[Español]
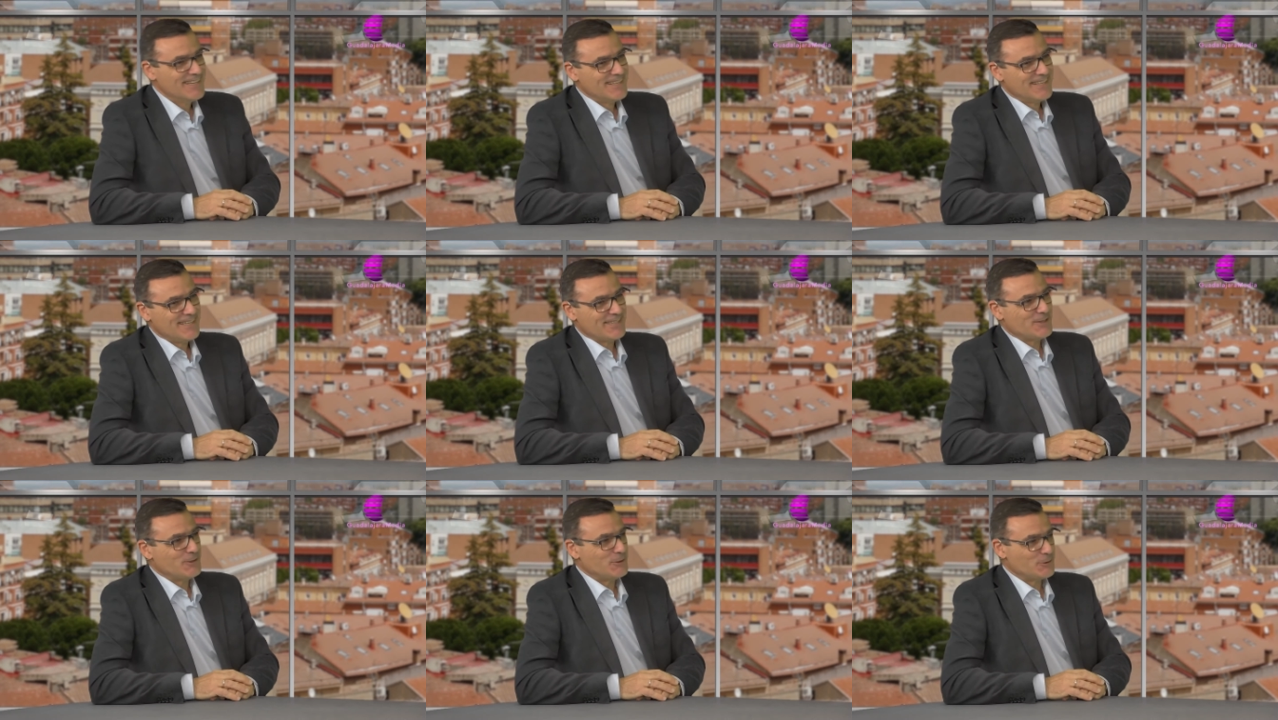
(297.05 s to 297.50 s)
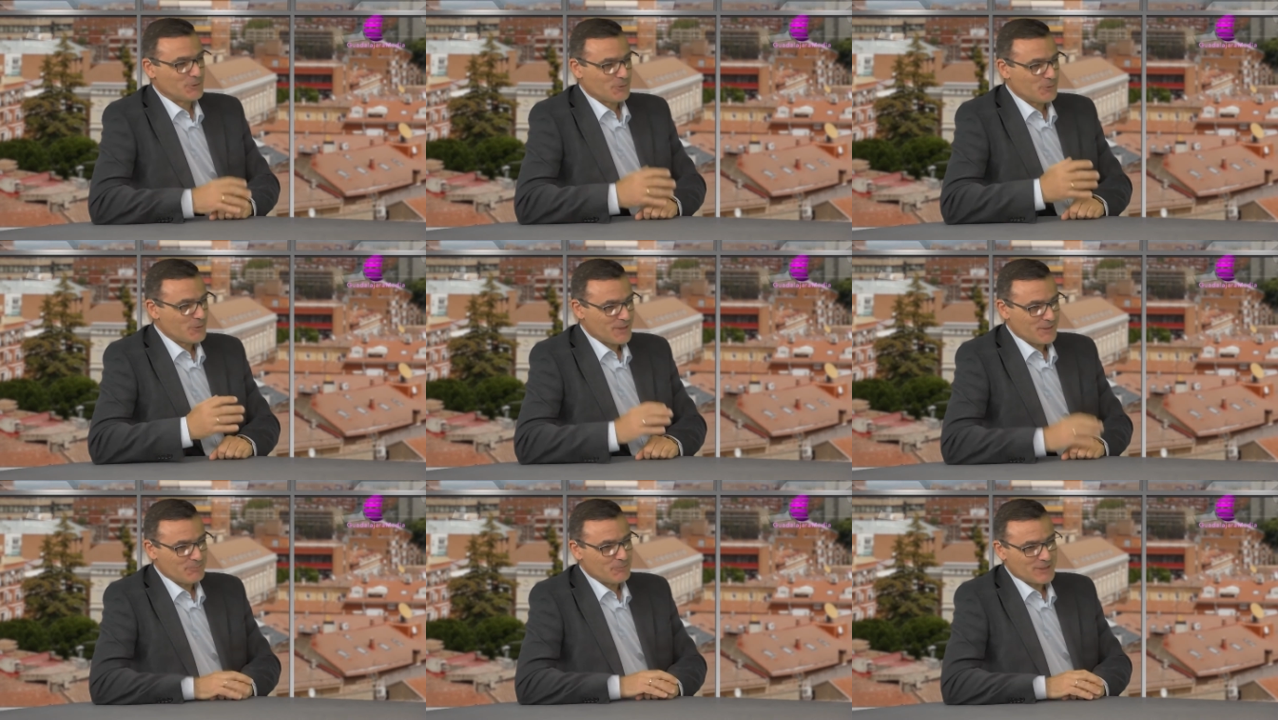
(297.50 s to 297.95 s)
Eso nos
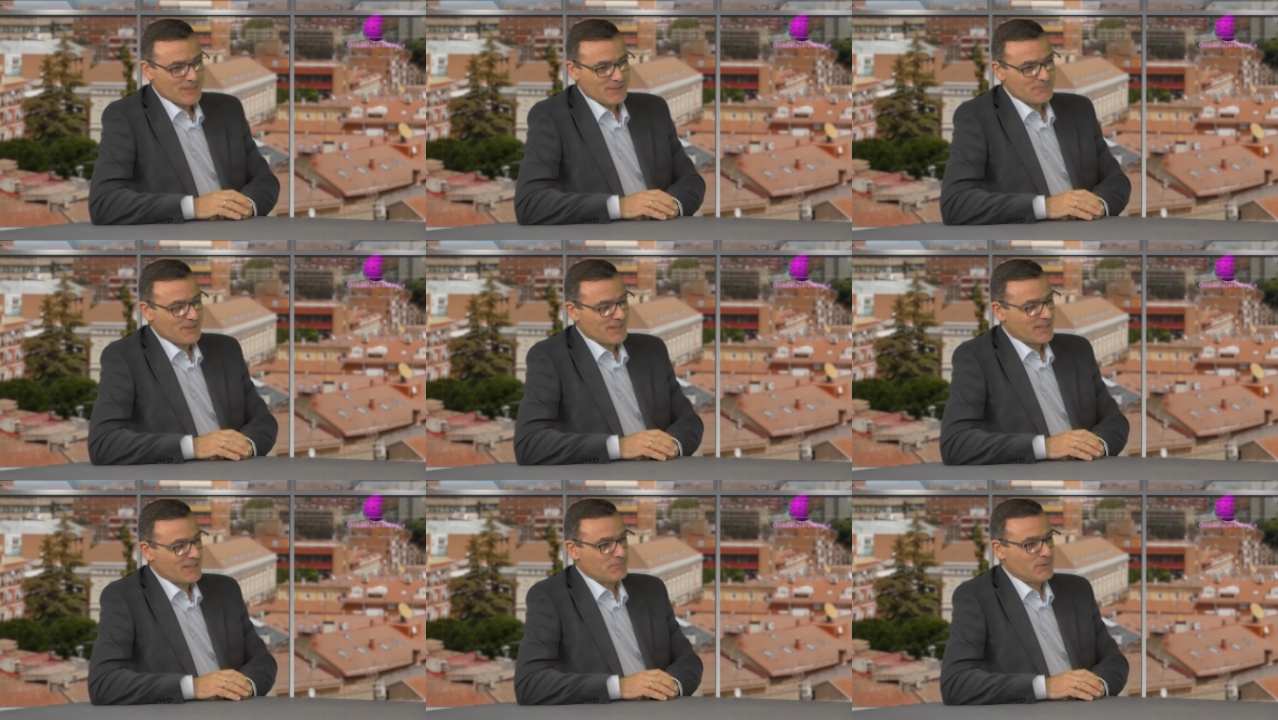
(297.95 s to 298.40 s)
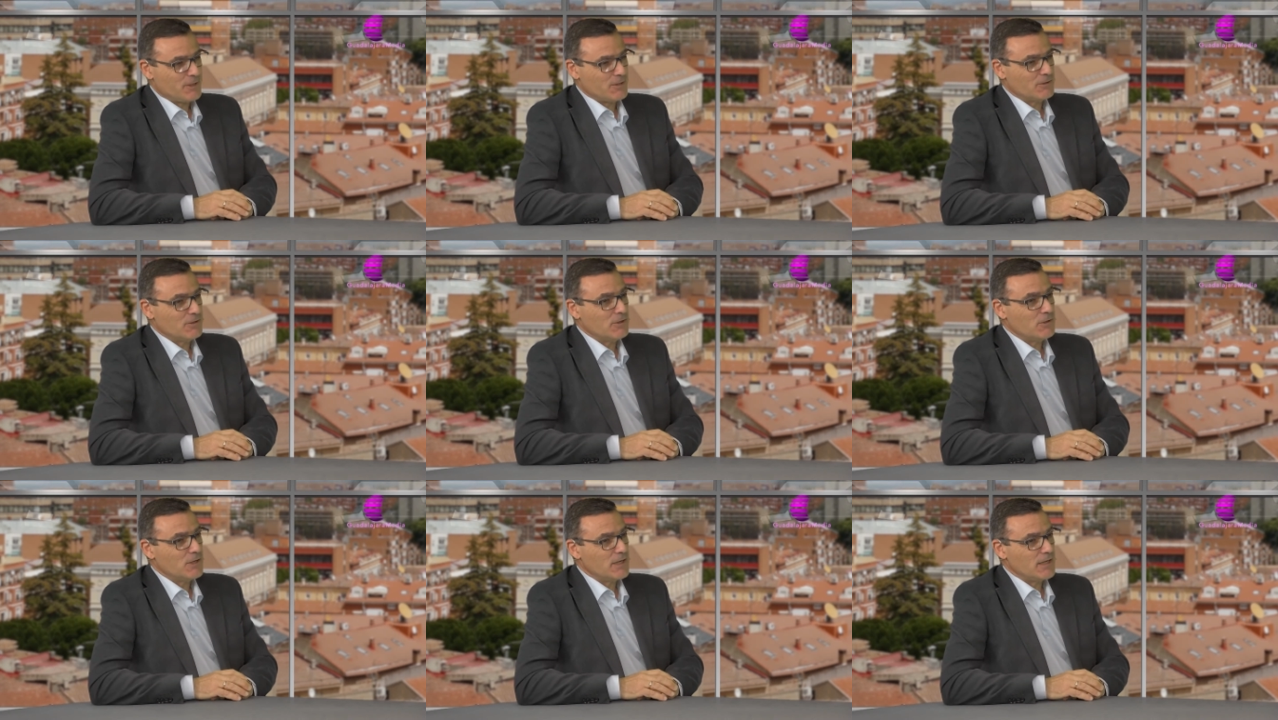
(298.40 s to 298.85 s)
ocurre muchas veces, pero
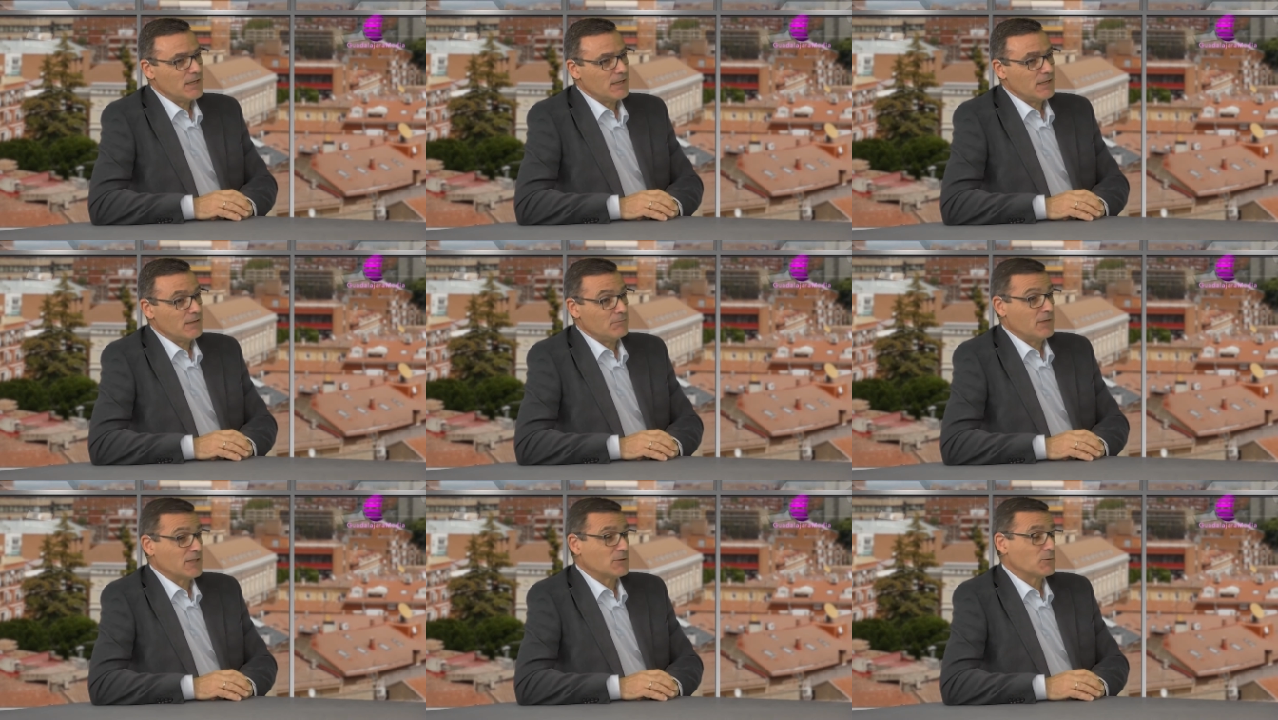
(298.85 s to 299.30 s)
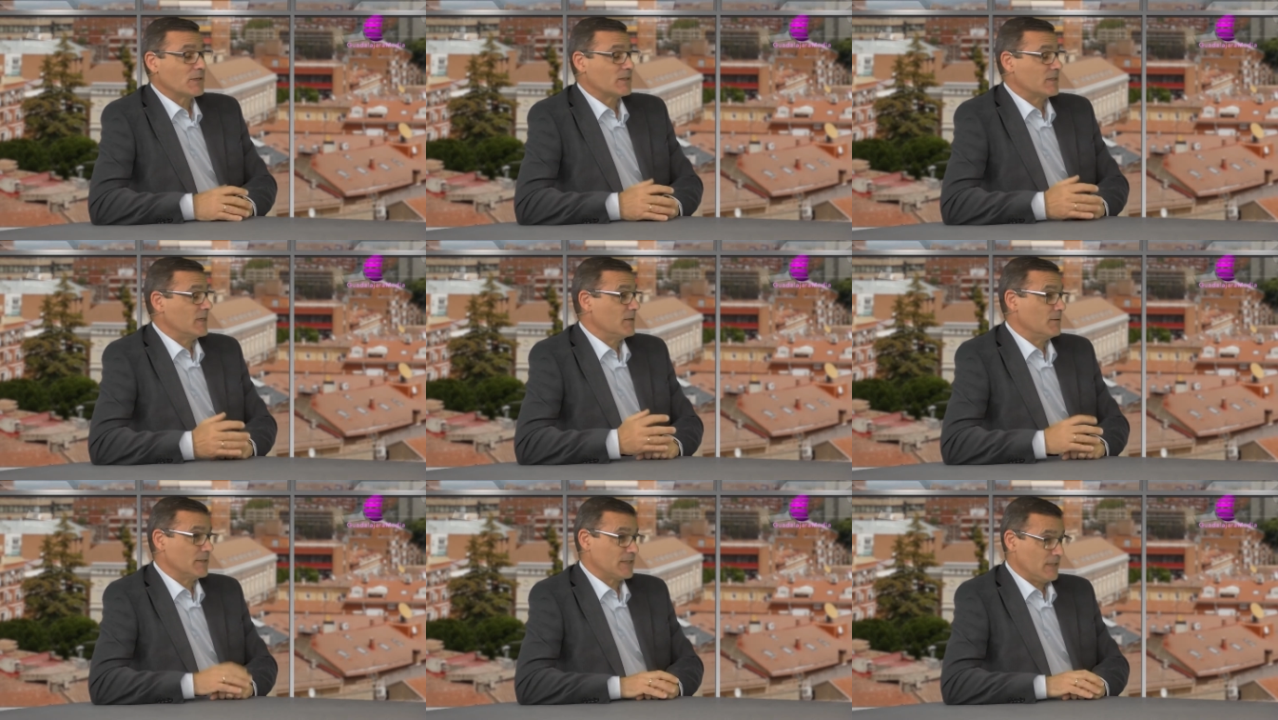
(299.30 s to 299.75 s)
no, eh, más
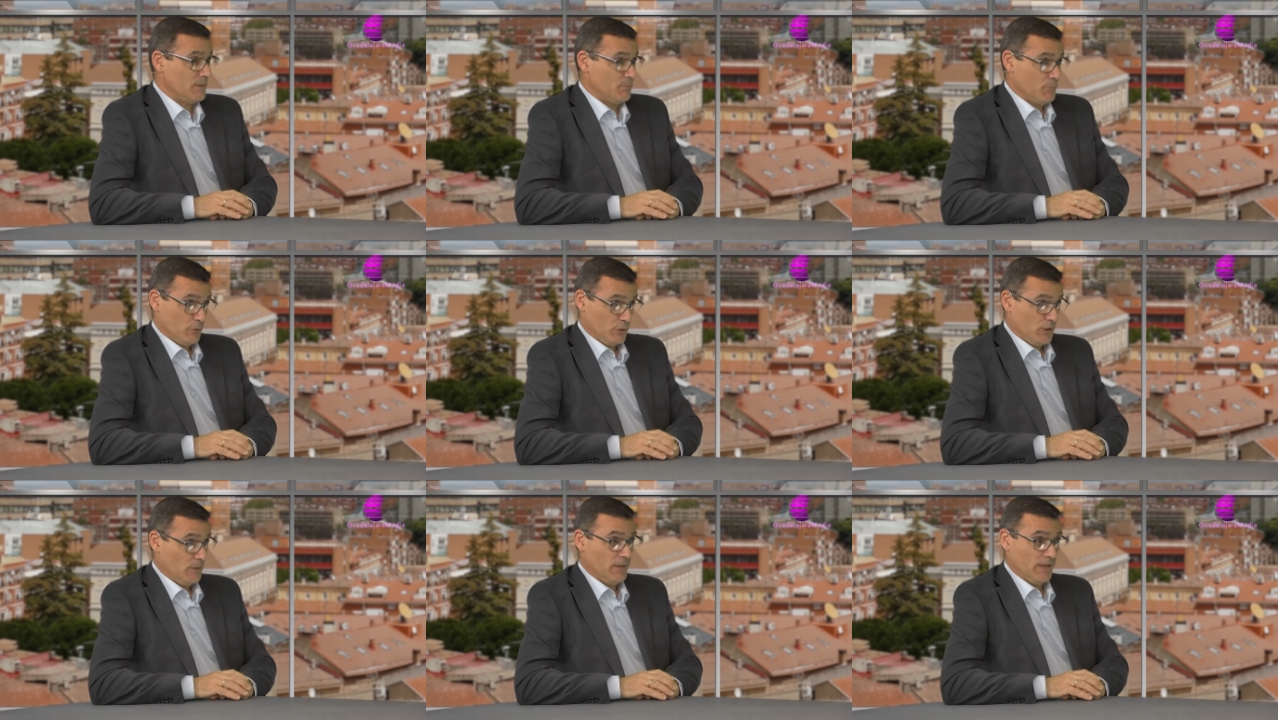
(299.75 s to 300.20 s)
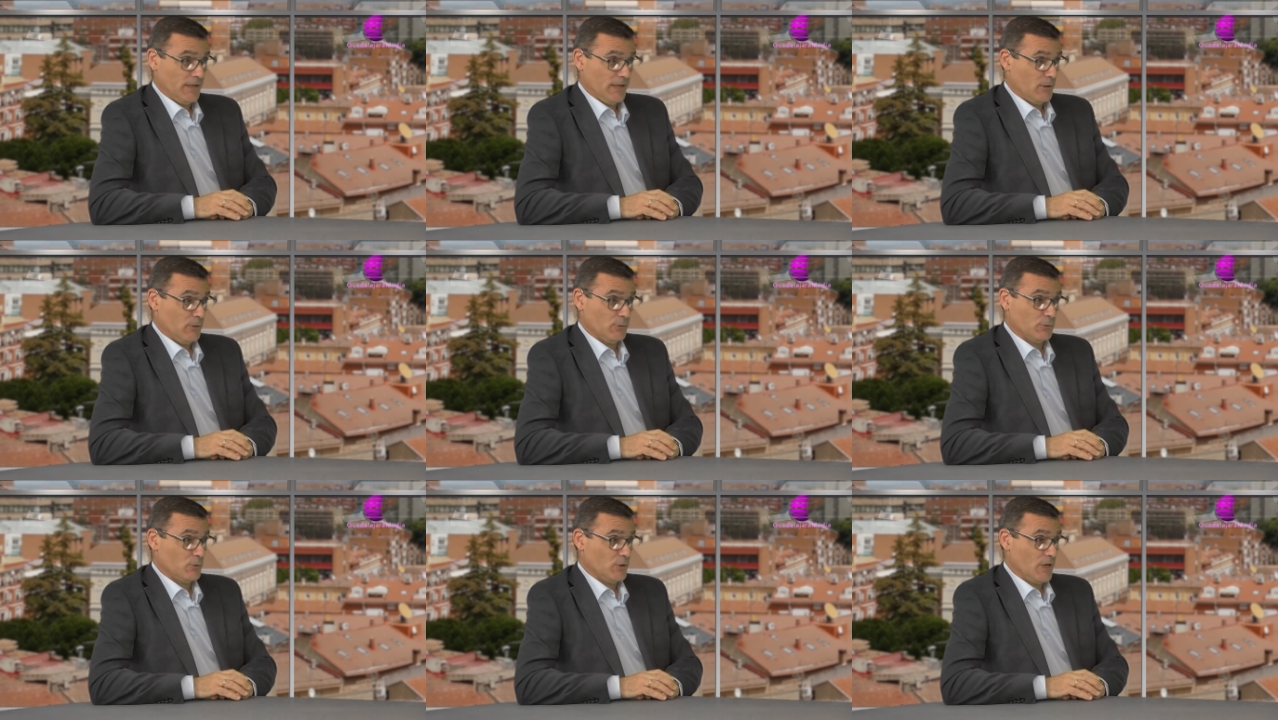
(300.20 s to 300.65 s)
cuarteles va a ser imposible que
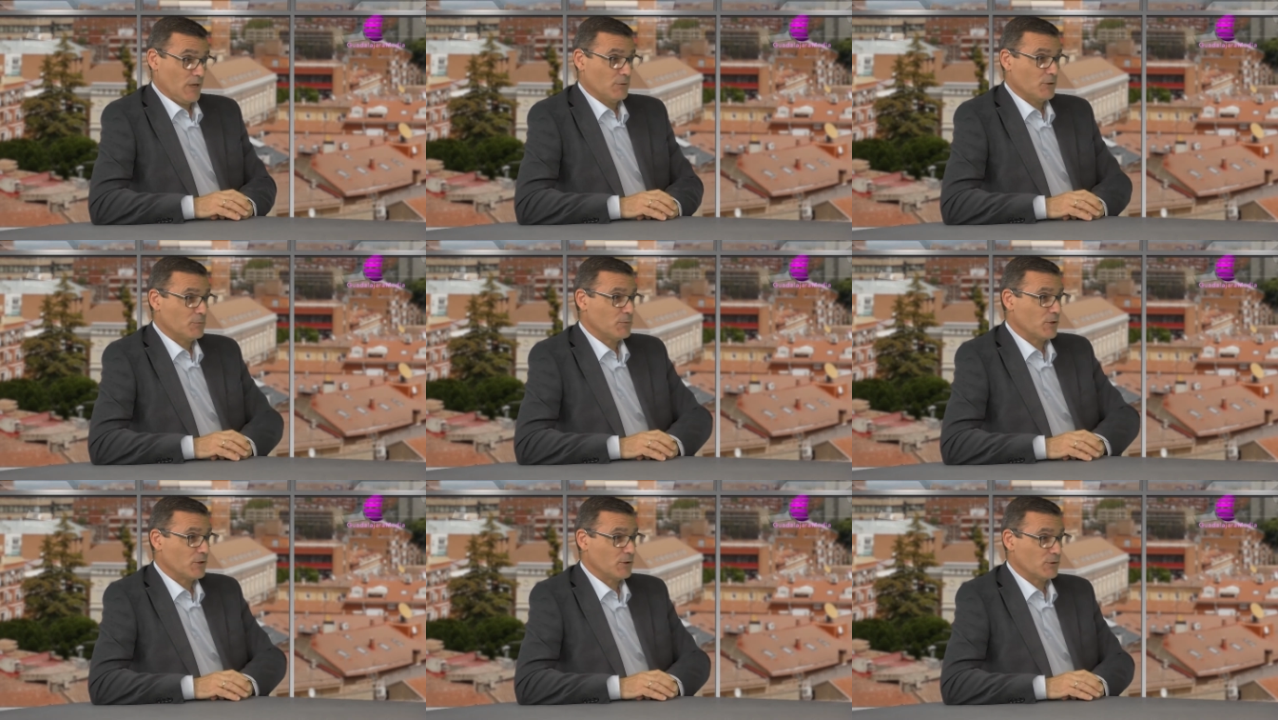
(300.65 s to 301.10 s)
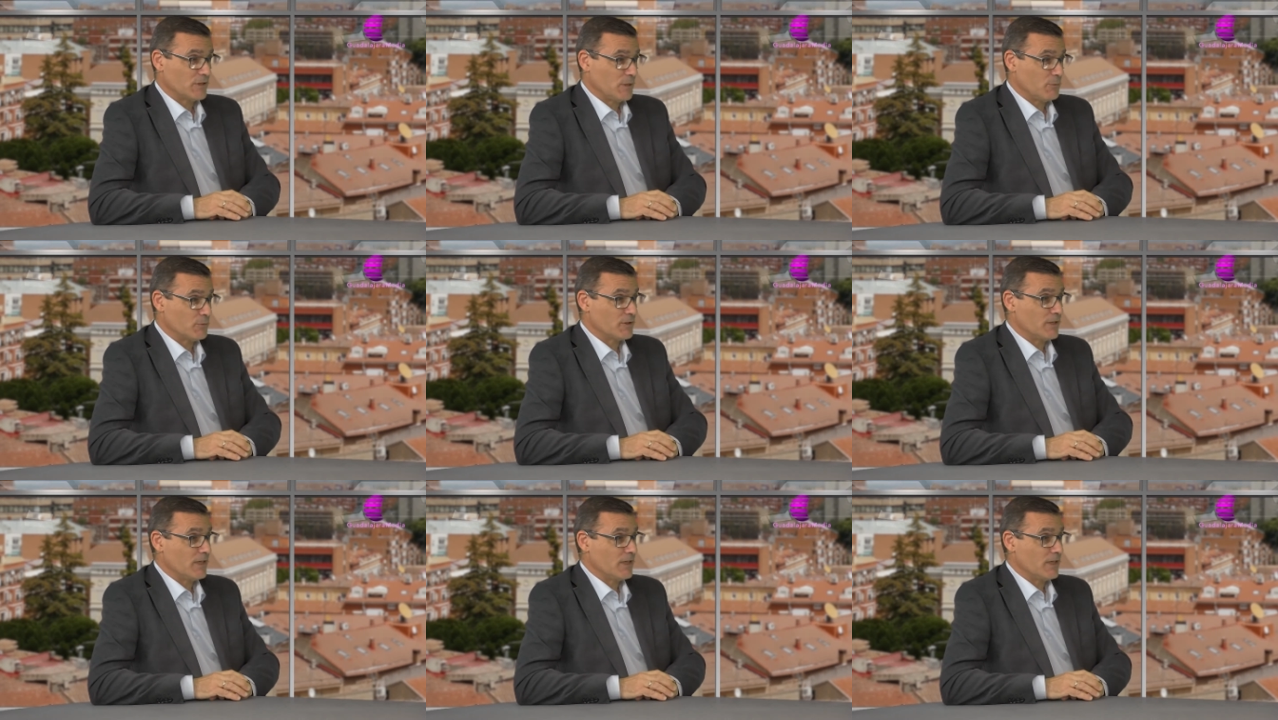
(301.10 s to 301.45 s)
construyamos porque no estamos